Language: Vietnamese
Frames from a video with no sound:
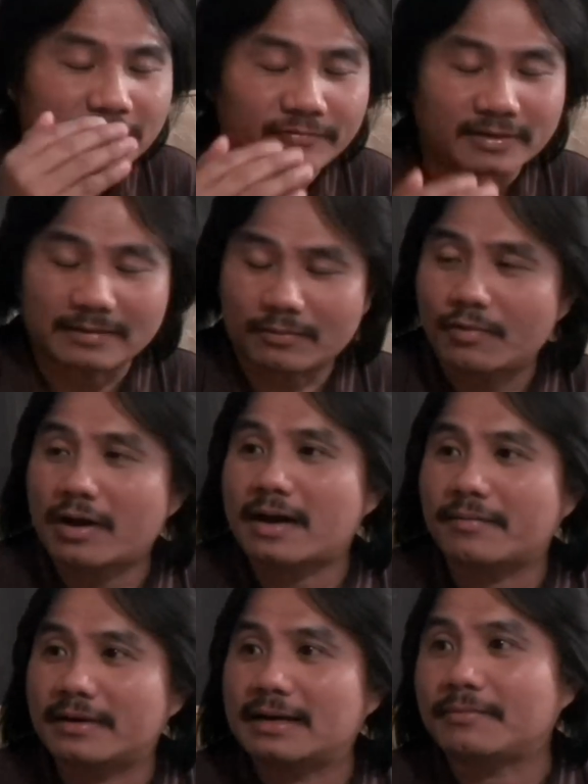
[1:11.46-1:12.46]
Việt Nam Cộng
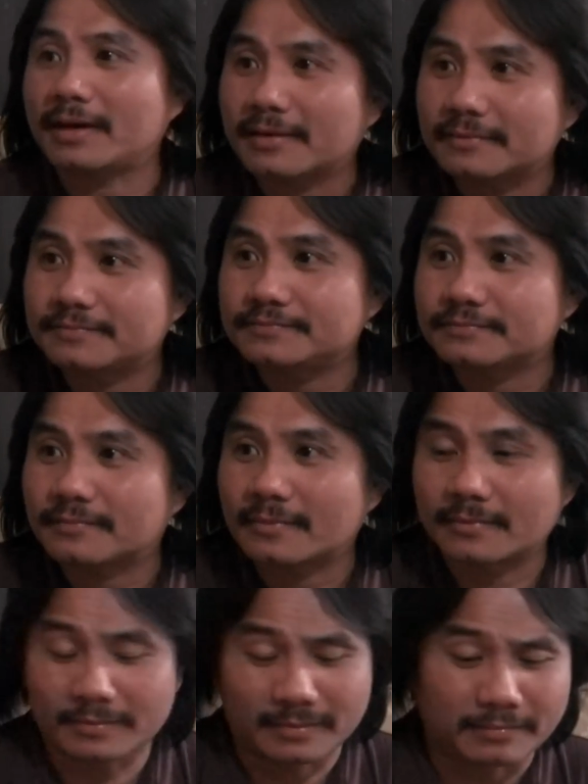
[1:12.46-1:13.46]
Hòa mình làm mất.
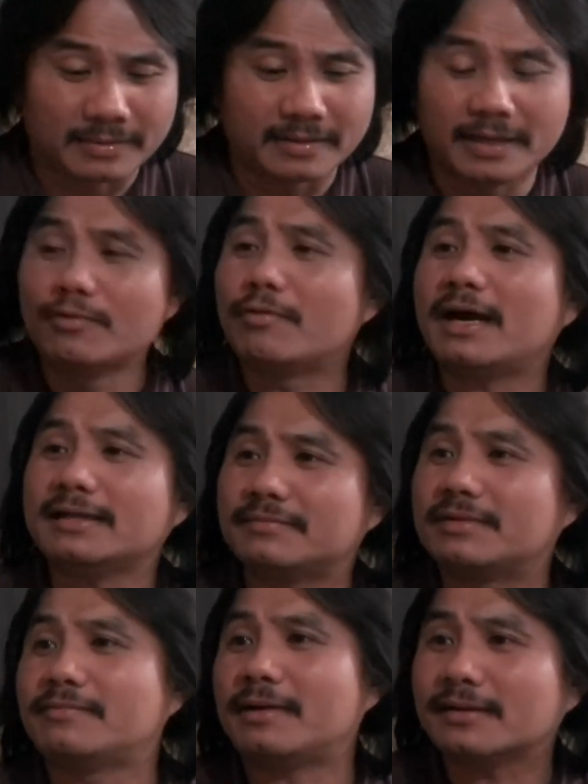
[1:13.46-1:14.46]
Mình yếu quá thì
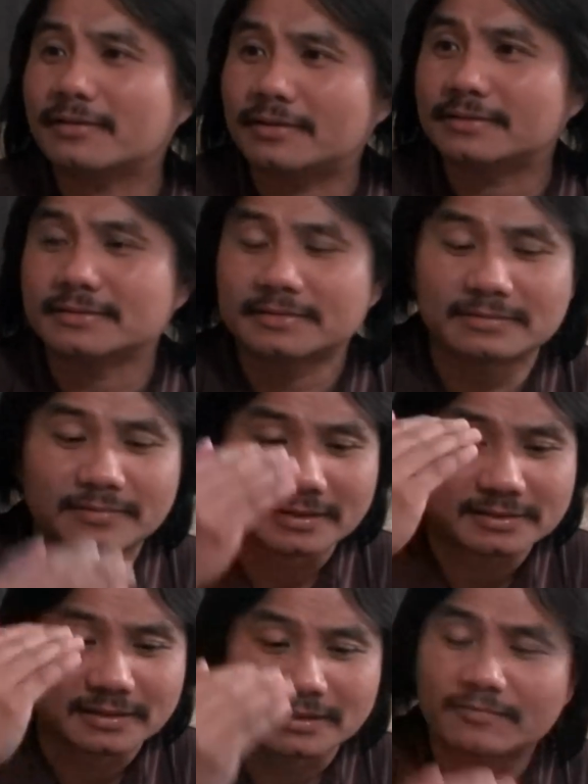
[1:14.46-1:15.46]
mình bắt thôi, nhưng mà
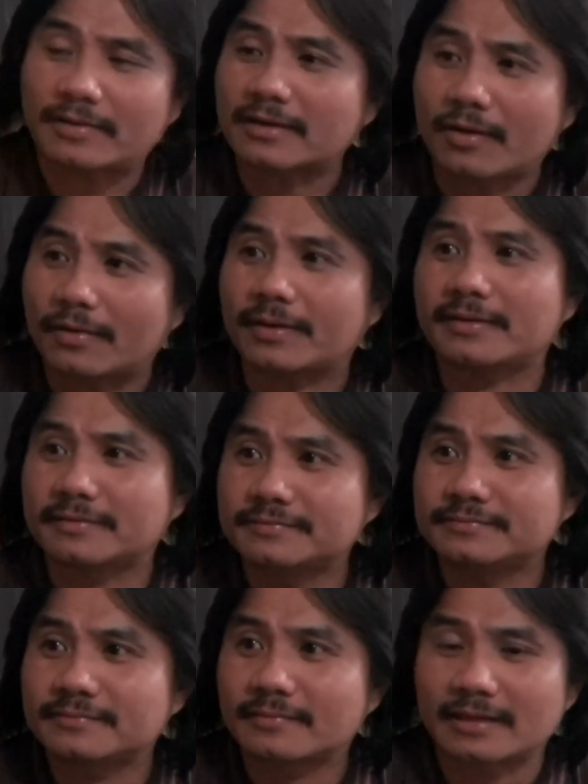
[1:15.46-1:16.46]
thật sự người ta vẫn đòi.
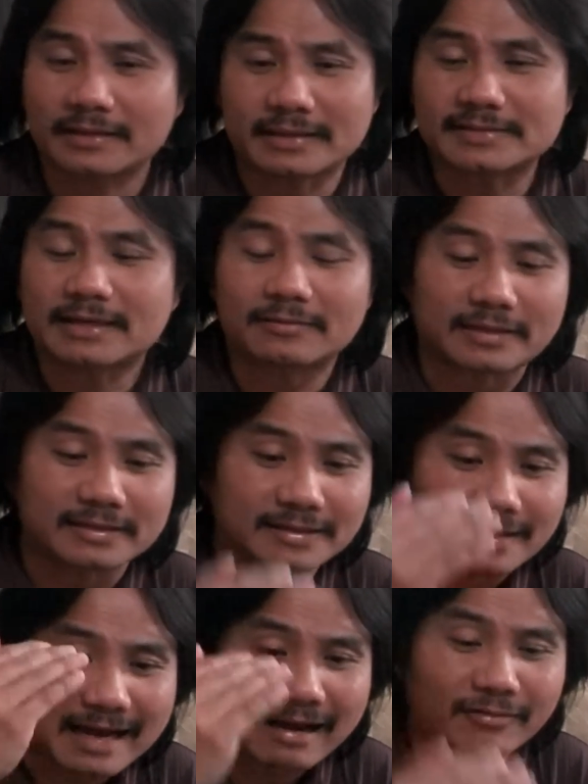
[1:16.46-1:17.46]
Là tại sao? Tại vì
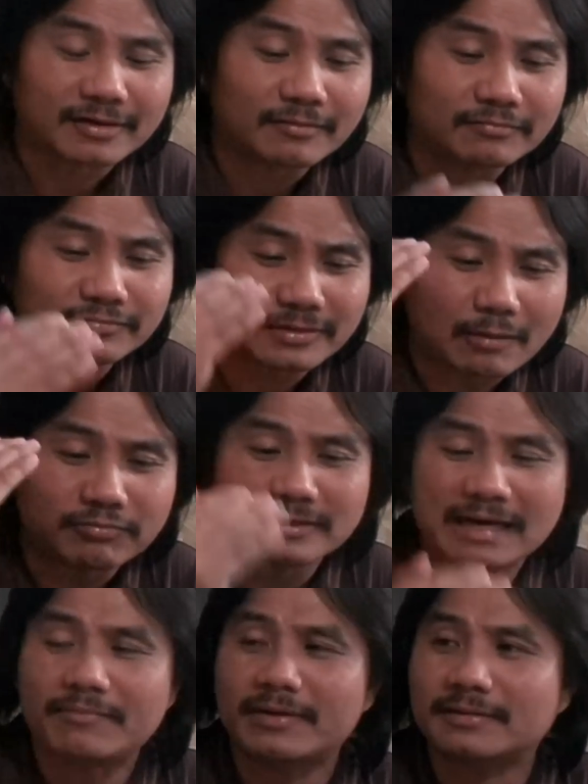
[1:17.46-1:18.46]
cái đảo đó không, ông
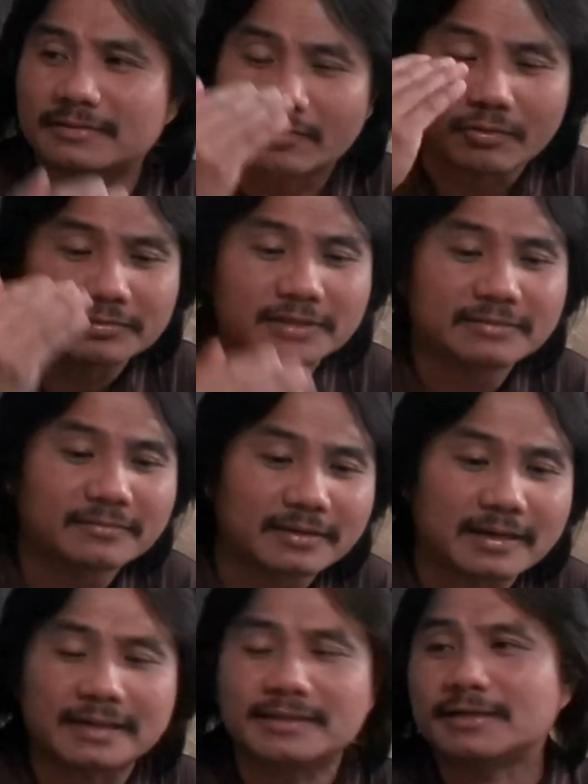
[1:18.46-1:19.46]
cha mình, tổ tiên
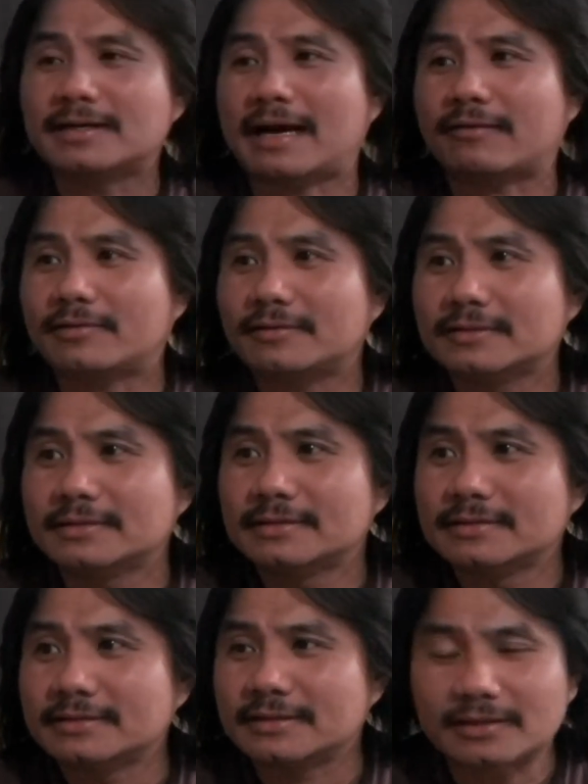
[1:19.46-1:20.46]
mình đã giữ cái đảo đó.
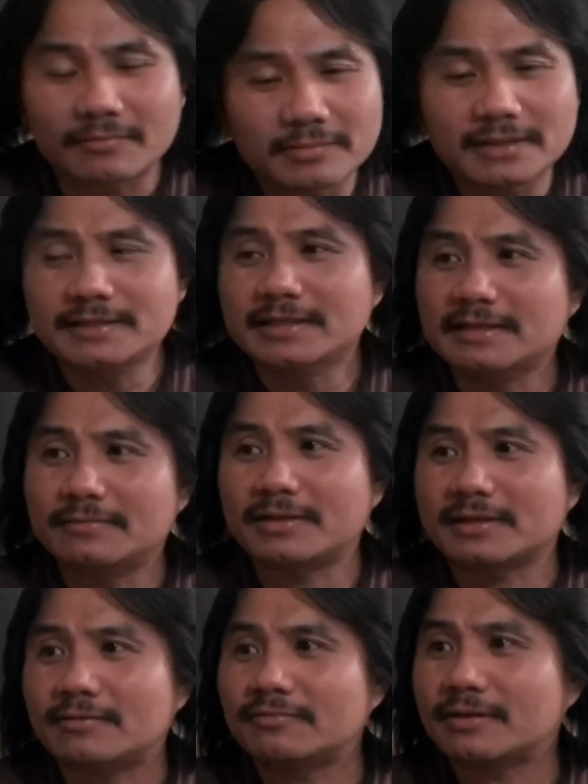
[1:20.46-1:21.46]
Không lý gì thì
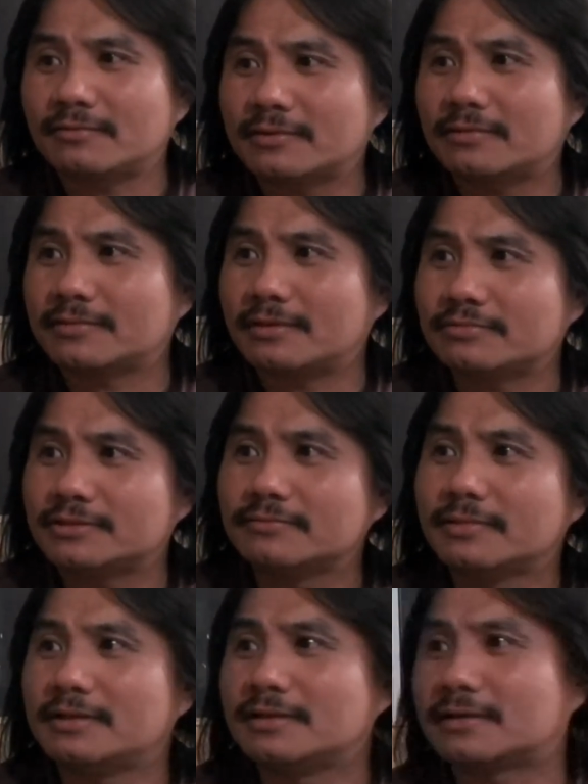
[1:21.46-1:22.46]
mình không không không không
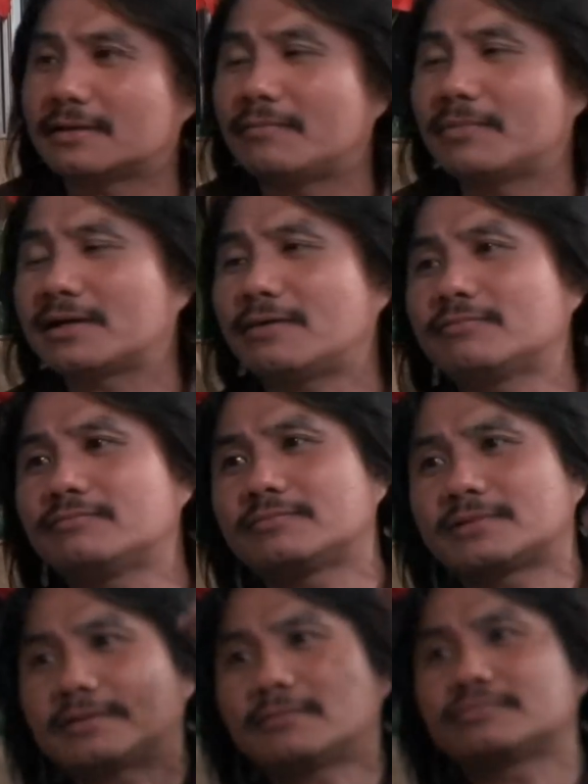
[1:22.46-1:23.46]
chứng minh được, không mình không
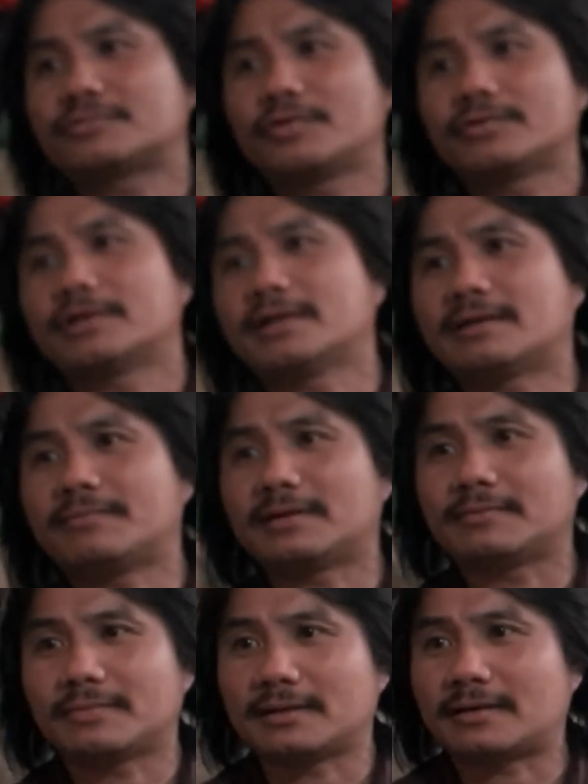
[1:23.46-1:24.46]
không tuyên truyền là
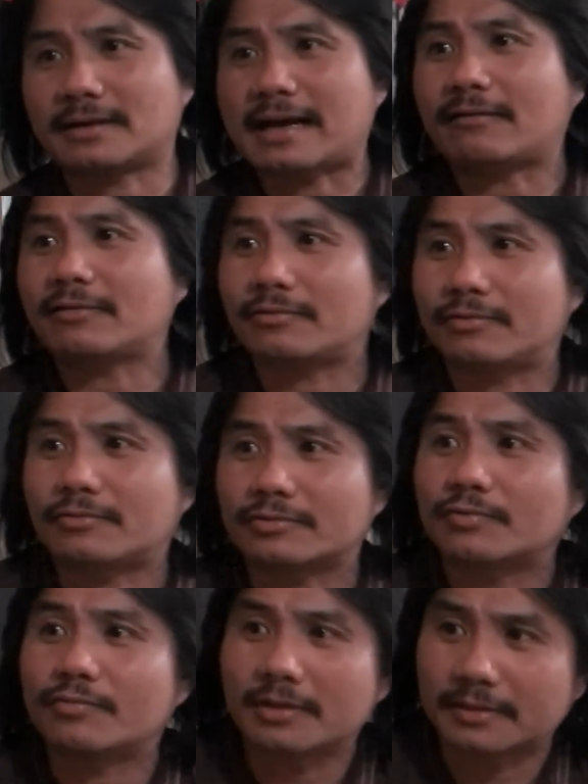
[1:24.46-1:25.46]
mình mình là cái đảo đó của, của
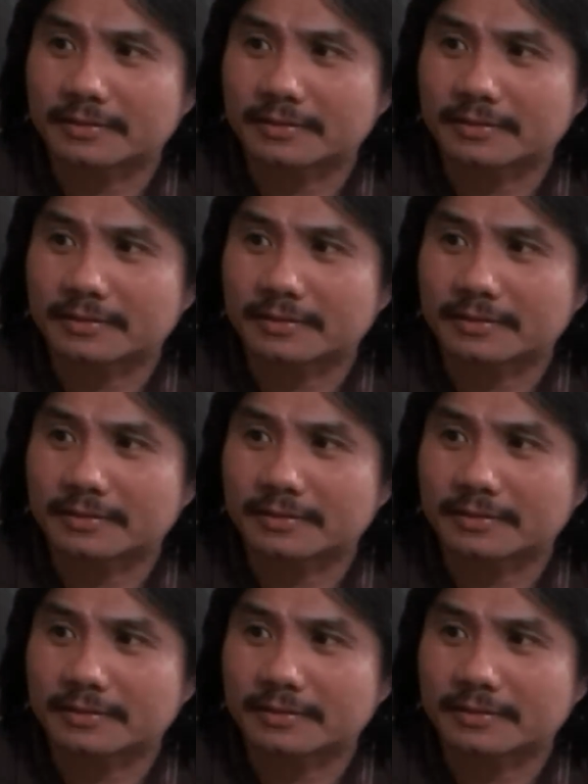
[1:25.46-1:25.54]
Trung Quốc